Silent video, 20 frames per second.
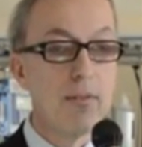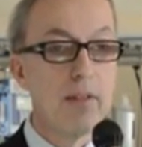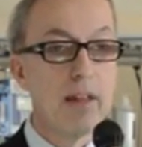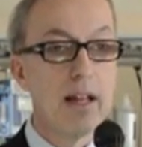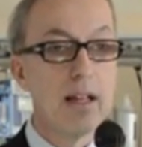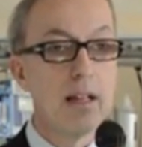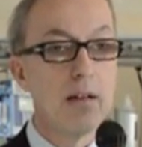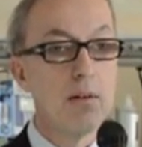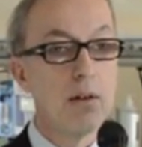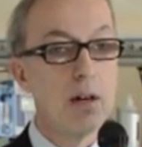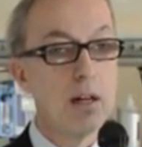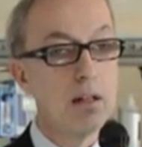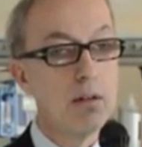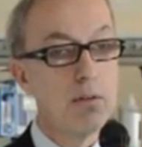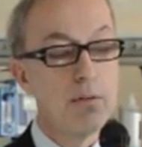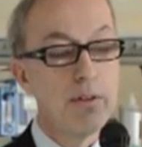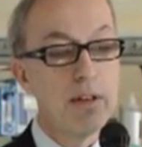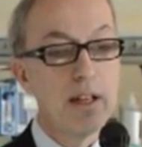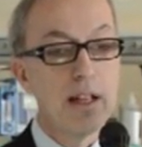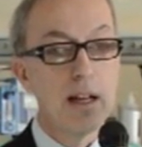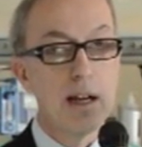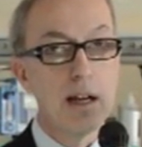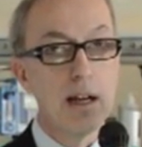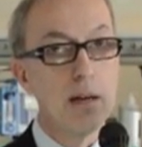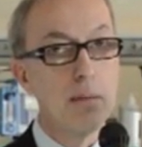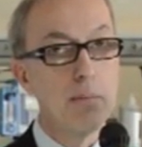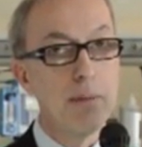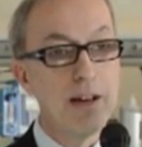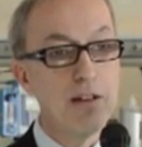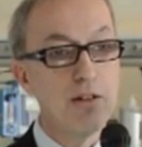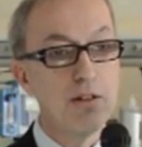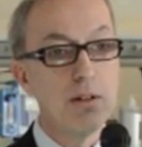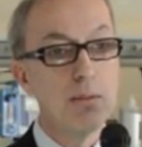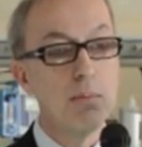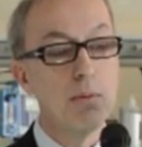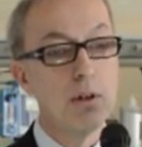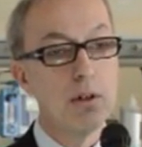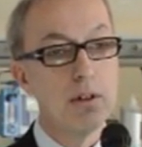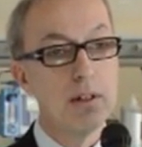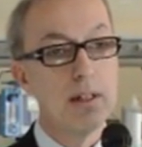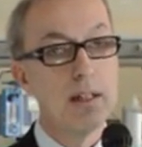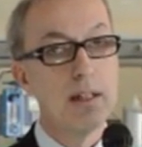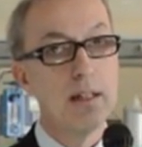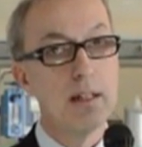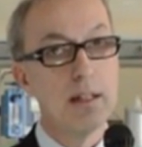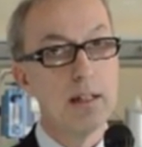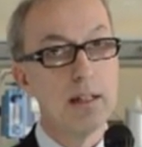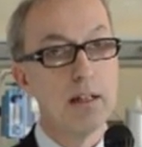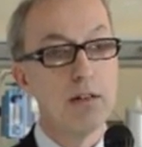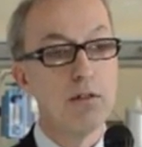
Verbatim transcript: ad, ad offrire il massimo eh, del